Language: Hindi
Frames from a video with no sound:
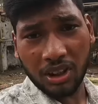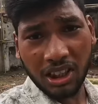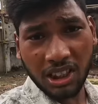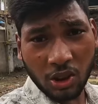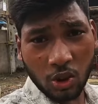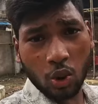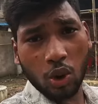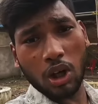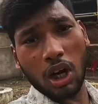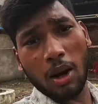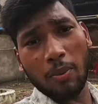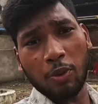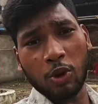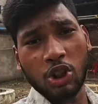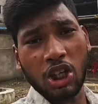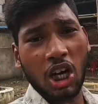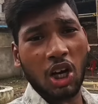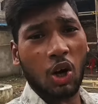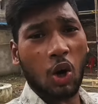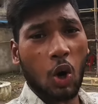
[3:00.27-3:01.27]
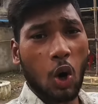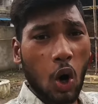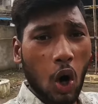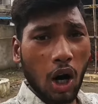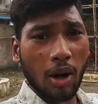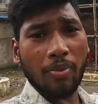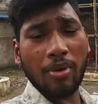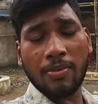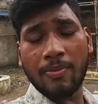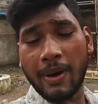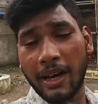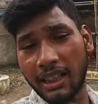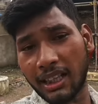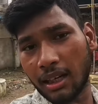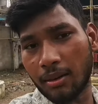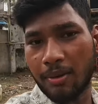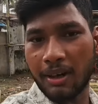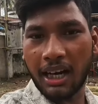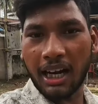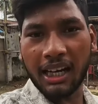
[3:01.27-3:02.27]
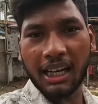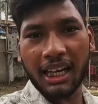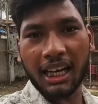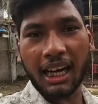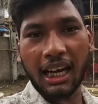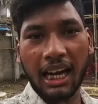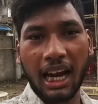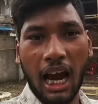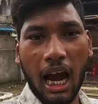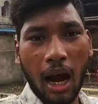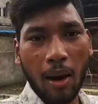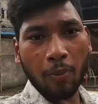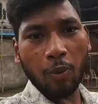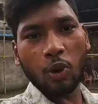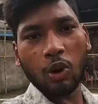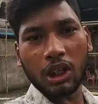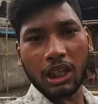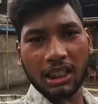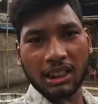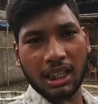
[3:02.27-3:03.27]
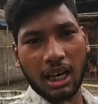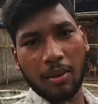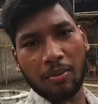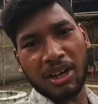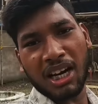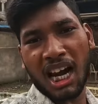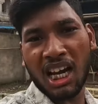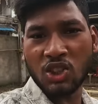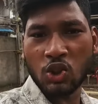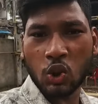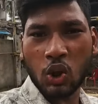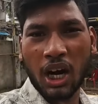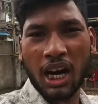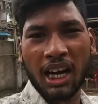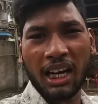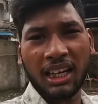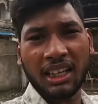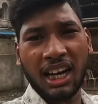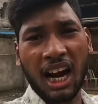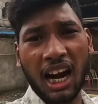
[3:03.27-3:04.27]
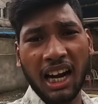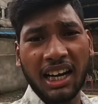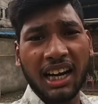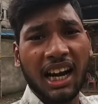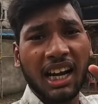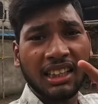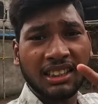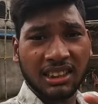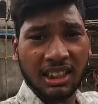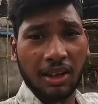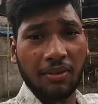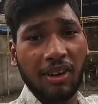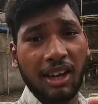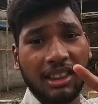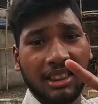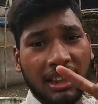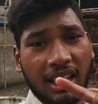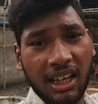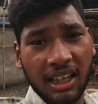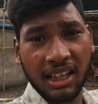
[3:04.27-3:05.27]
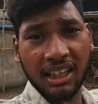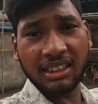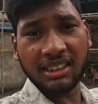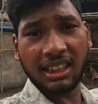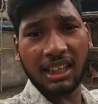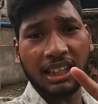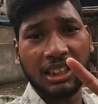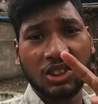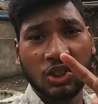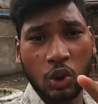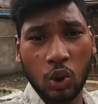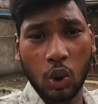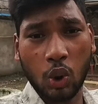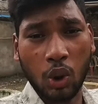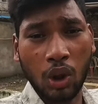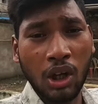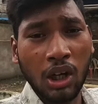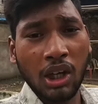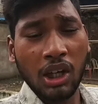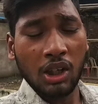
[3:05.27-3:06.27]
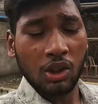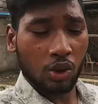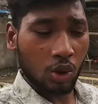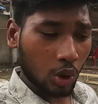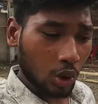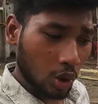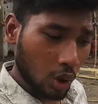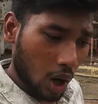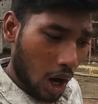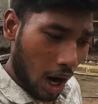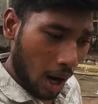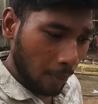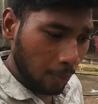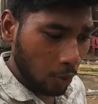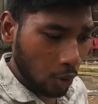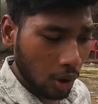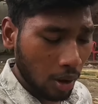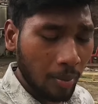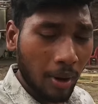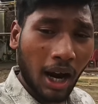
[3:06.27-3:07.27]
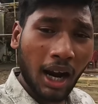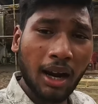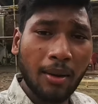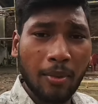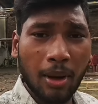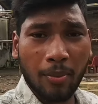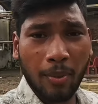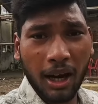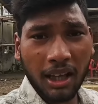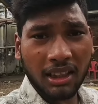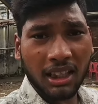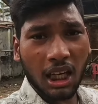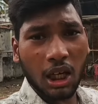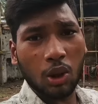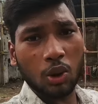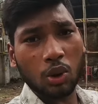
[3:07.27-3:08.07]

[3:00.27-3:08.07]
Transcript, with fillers: इस दुर्गा पूजा को और भी बेहतर बनाने के लिए आप लोग के सामने आ चुका है डांडिया सेवन एडिशन शो तो आपको अगर मैं बात कर